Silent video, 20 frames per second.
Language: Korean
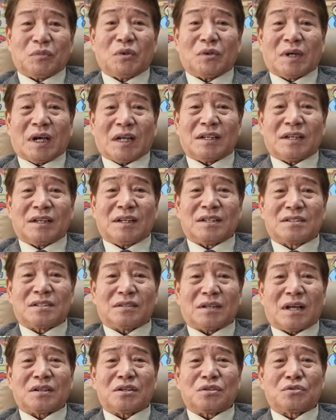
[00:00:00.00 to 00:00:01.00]
뭐
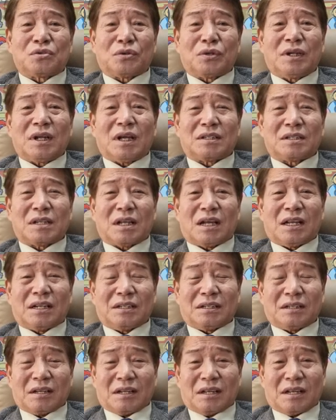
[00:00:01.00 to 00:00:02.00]
가난해서 하는 소리가
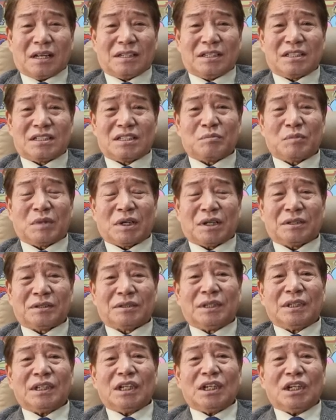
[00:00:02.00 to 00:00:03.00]
아니,
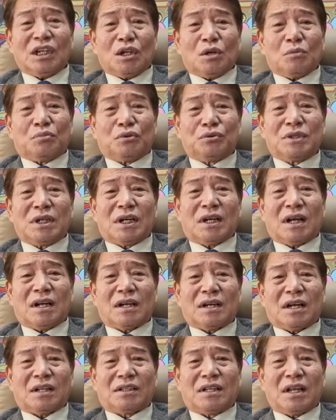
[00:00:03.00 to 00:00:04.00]
지만
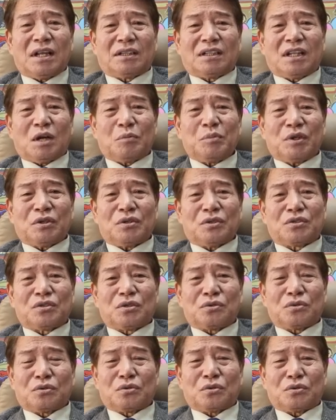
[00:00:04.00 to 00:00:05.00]
부자가 됐다면
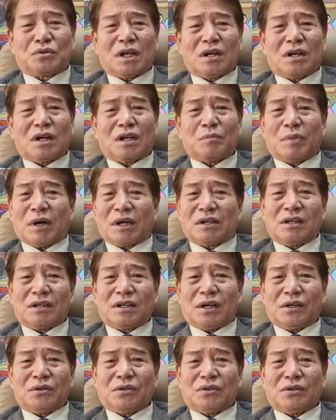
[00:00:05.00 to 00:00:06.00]
저는 또 생각이
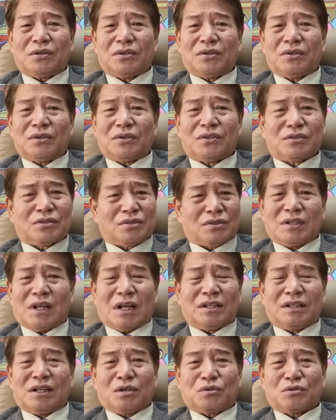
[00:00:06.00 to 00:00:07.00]
바뀔까요? 저는
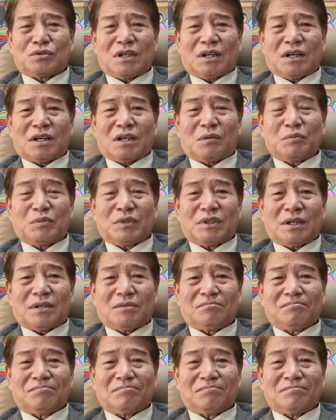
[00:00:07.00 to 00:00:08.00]
아니라고
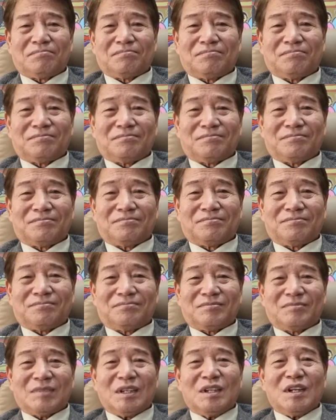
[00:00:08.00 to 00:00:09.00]
생각합니다.
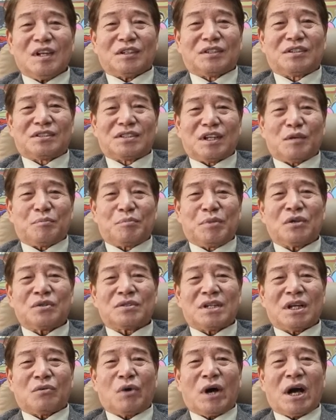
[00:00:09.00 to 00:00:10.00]
글쎄
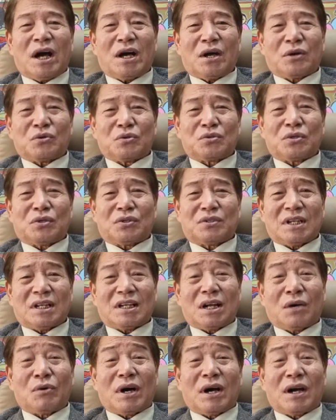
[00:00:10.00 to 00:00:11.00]
평생 화가로서
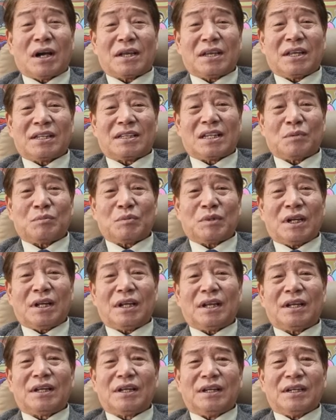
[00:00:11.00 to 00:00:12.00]
살아왔기
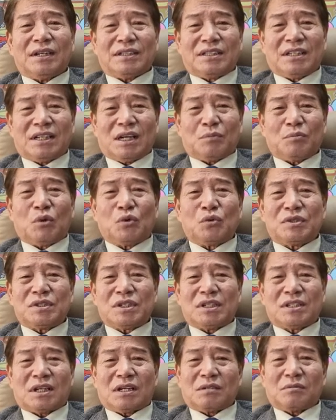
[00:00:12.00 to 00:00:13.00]
때문에 제가
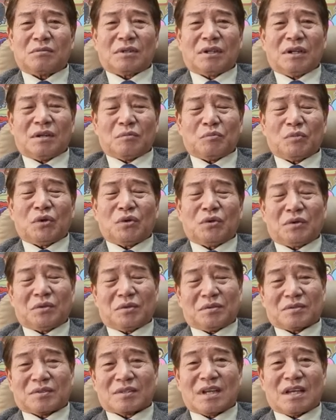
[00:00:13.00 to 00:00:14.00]
모은 재산은
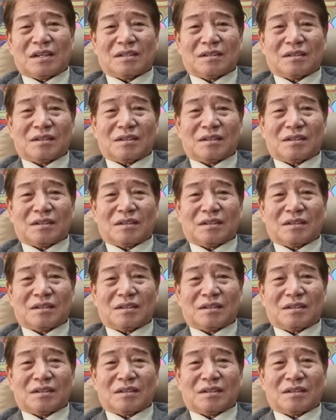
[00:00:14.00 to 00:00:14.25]
뭐